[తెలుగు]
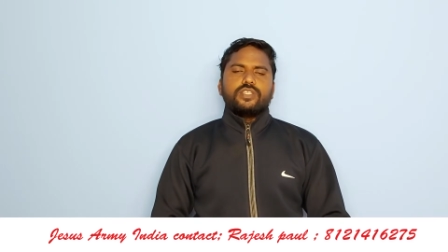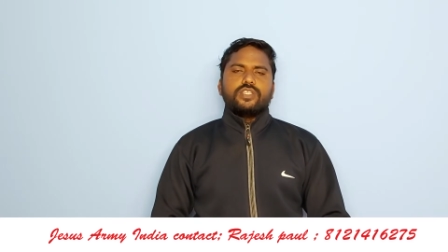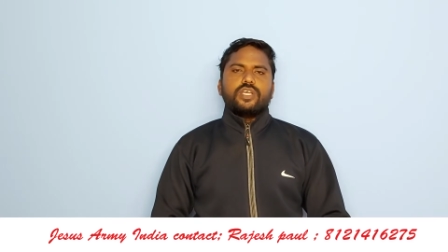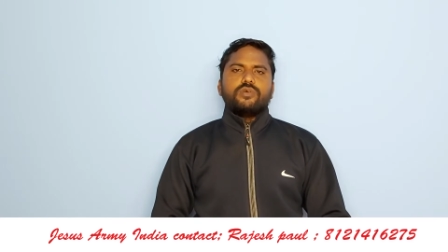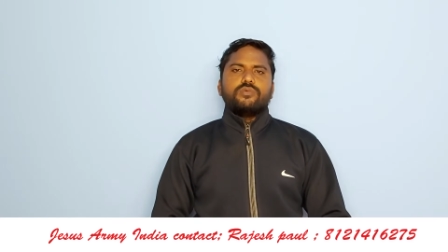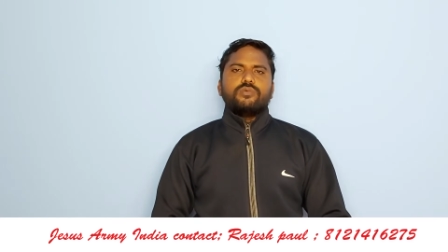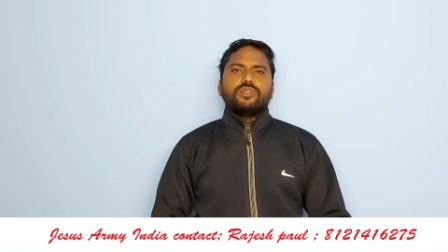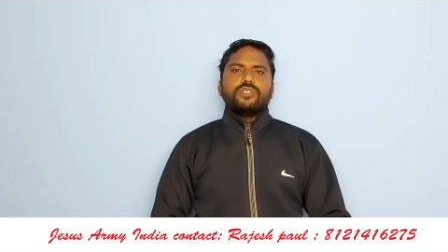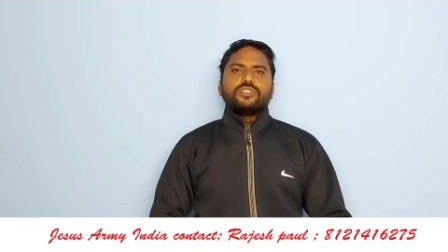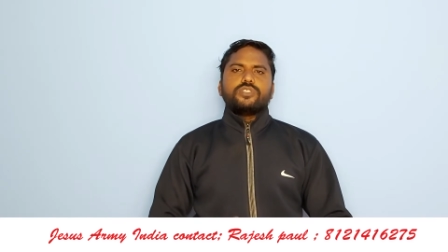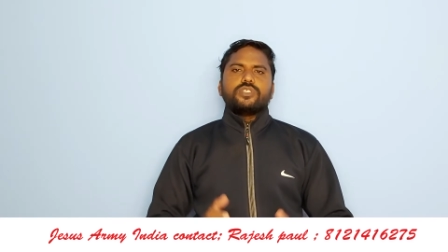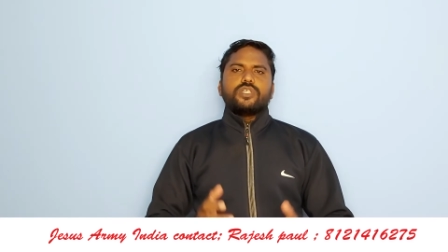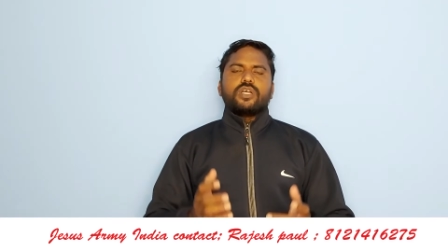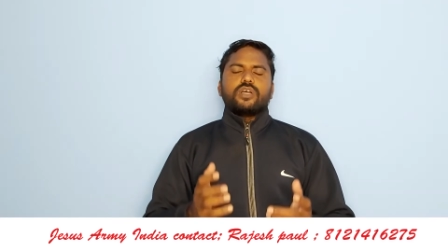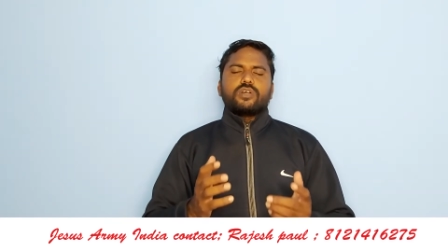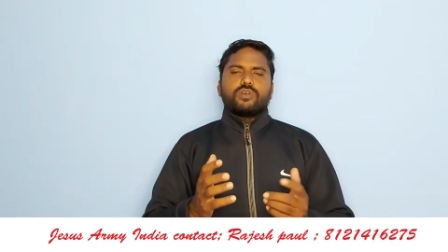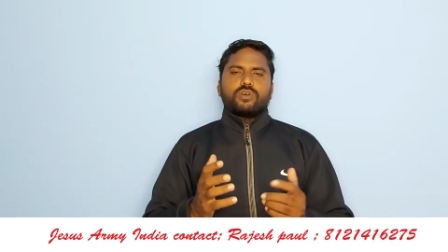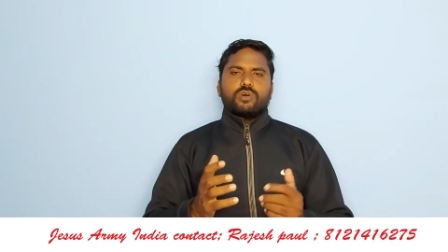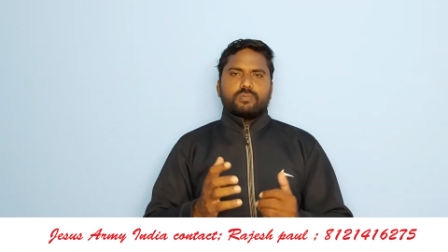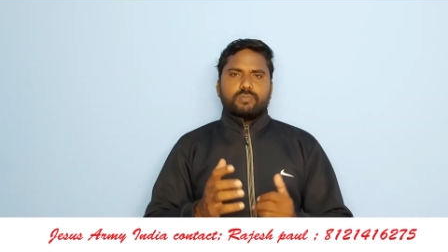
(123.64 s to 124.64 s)
దేవుడిచ్చిన
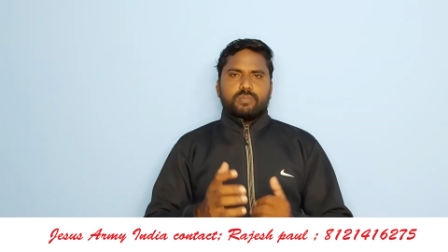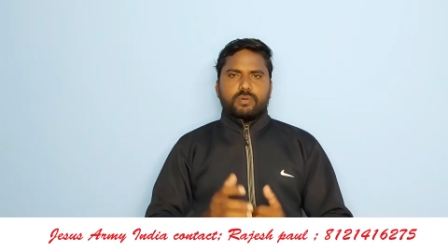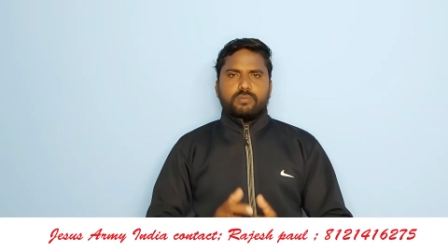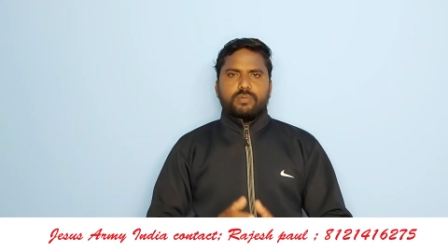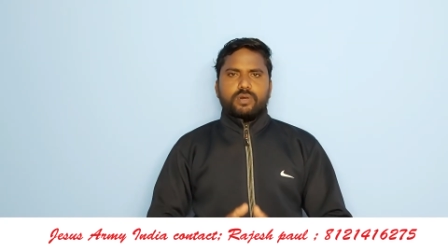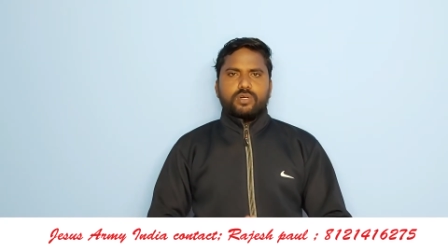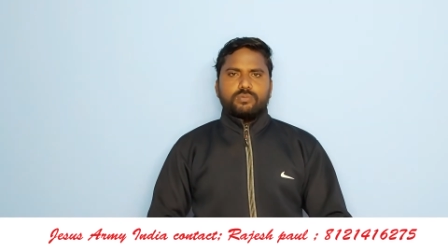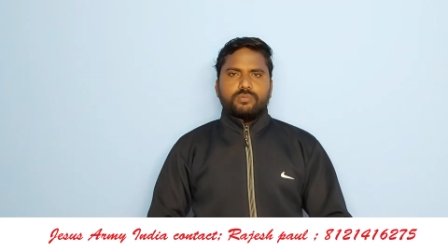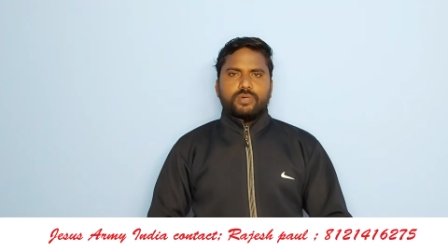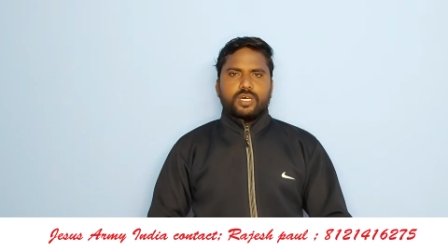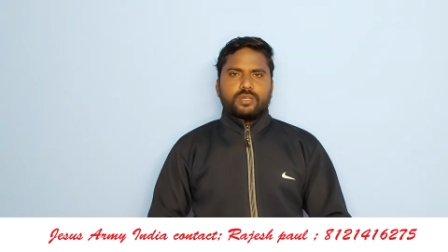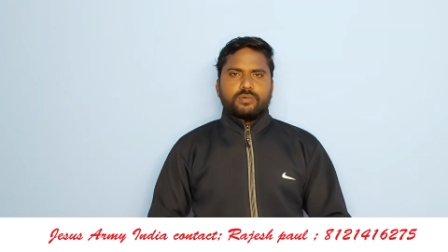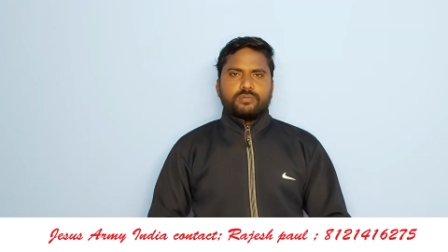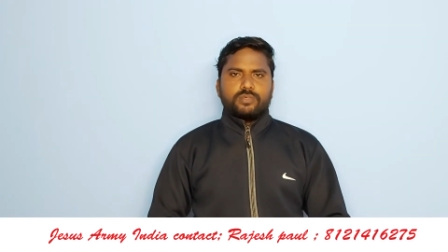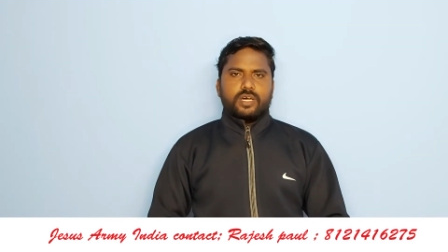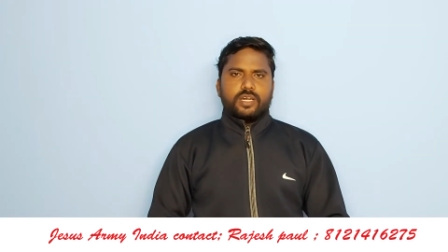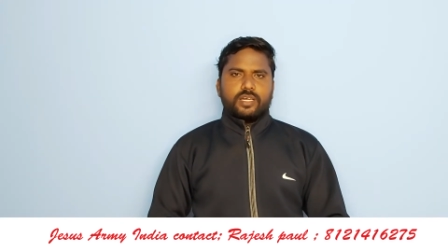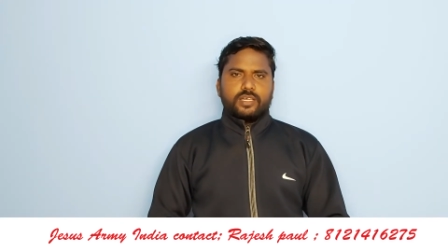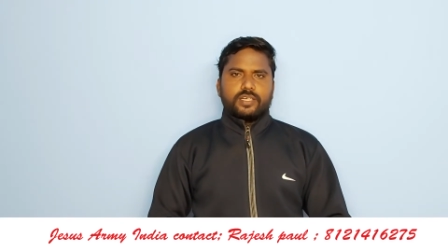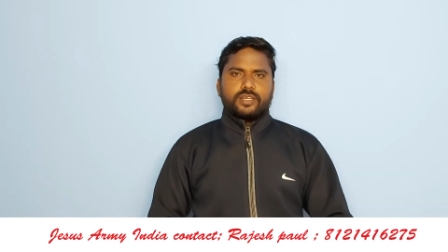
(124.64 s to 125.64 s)
గొప్ప
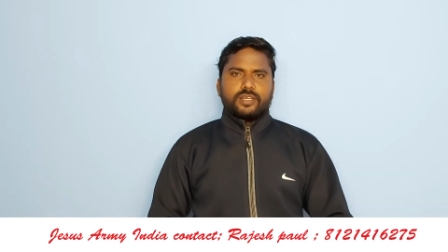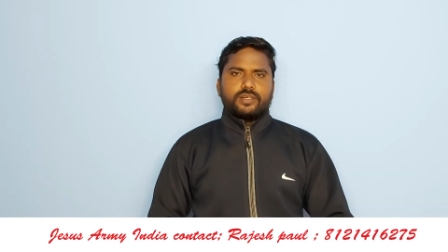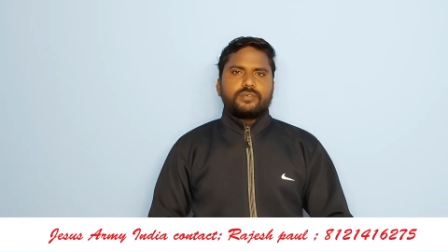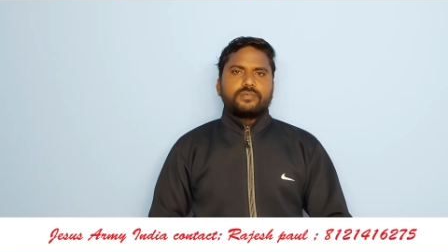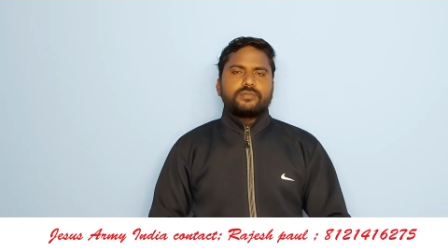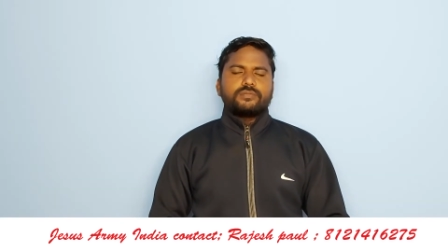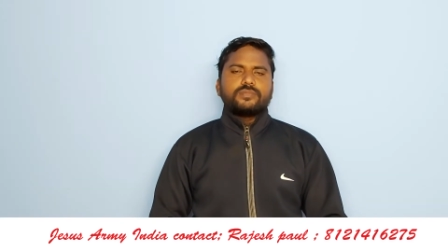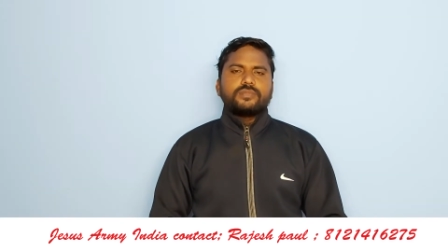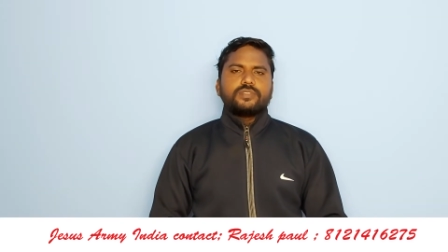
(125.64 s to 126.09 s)
బహుమానము అంటాడు